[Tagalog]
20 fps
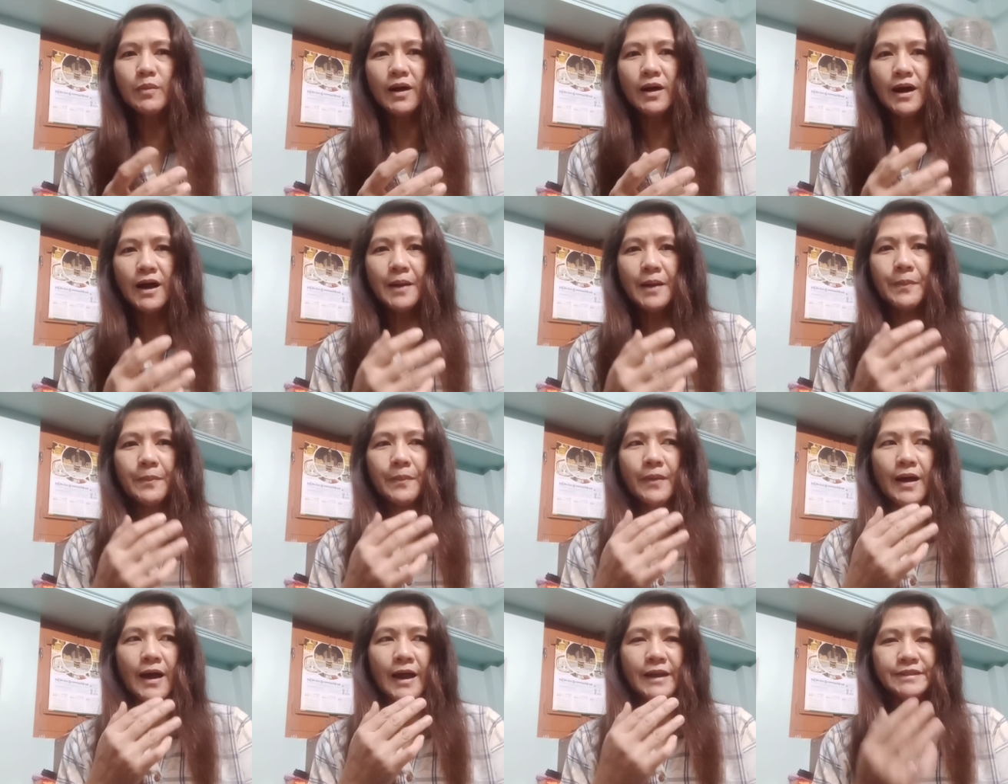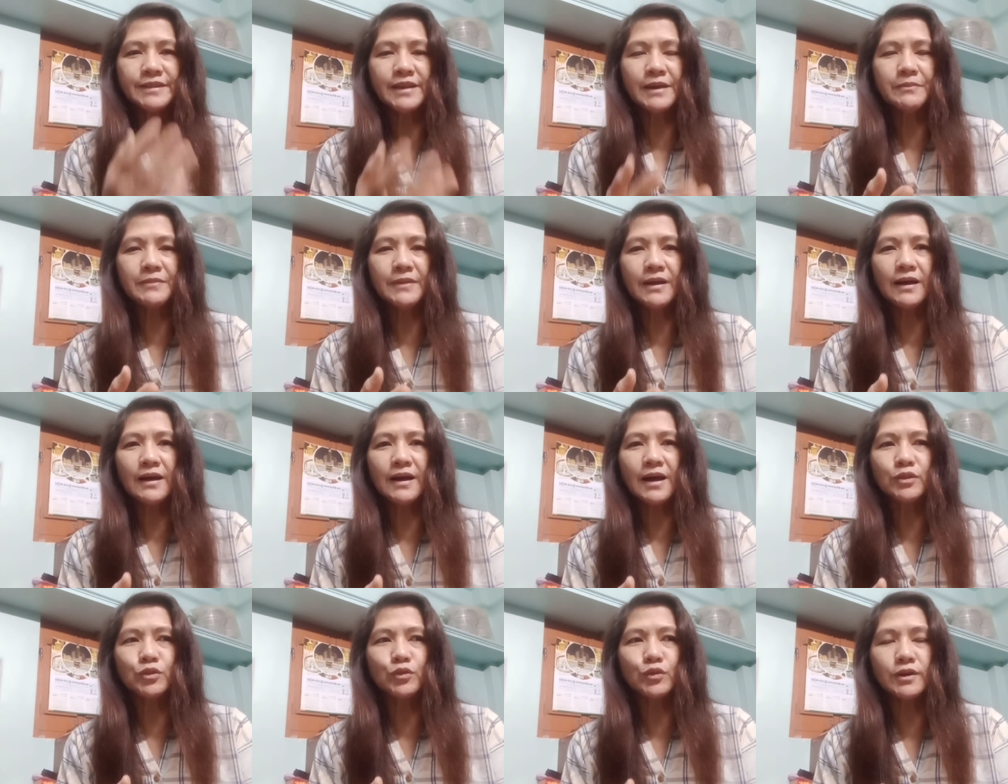mga item
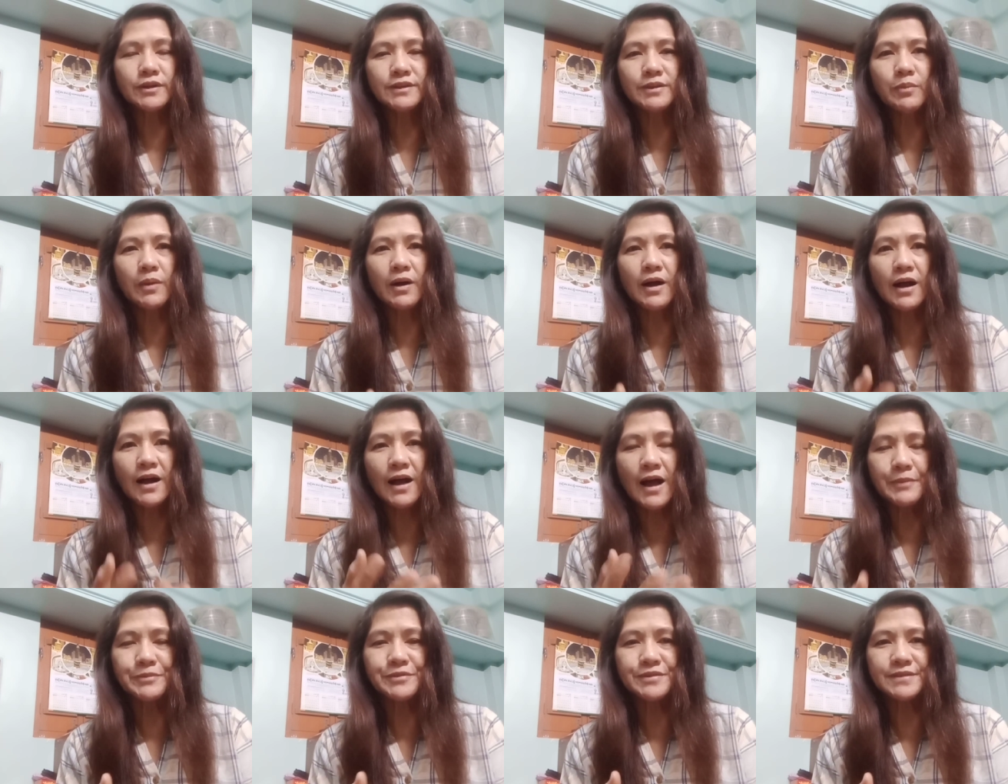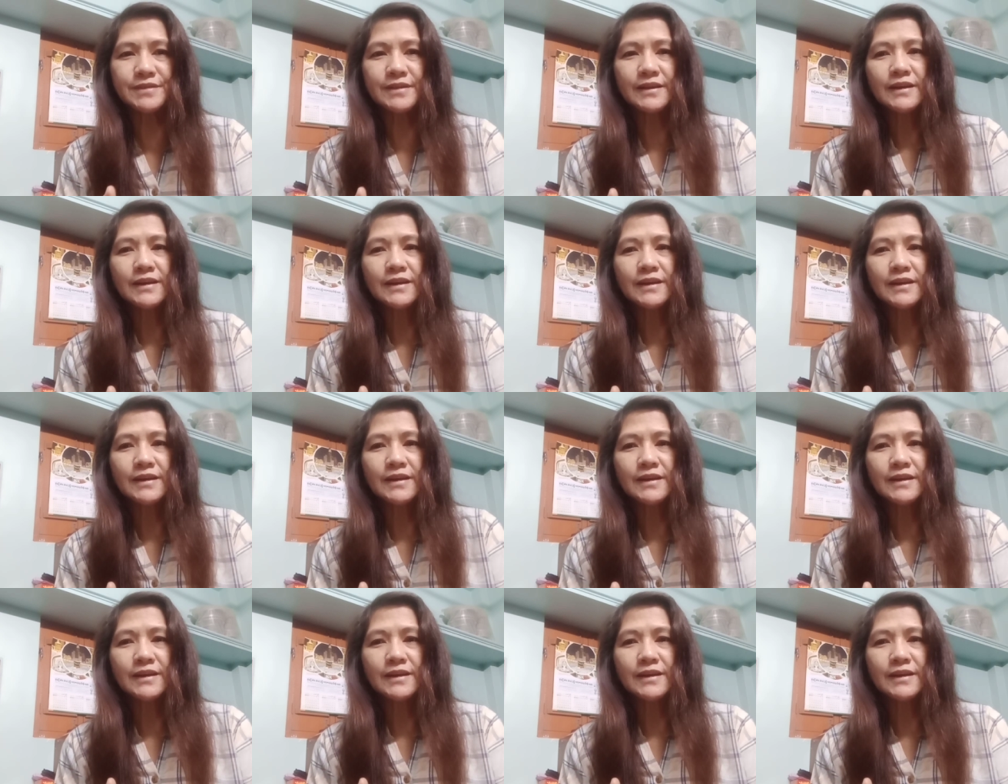na katulad ng mga cups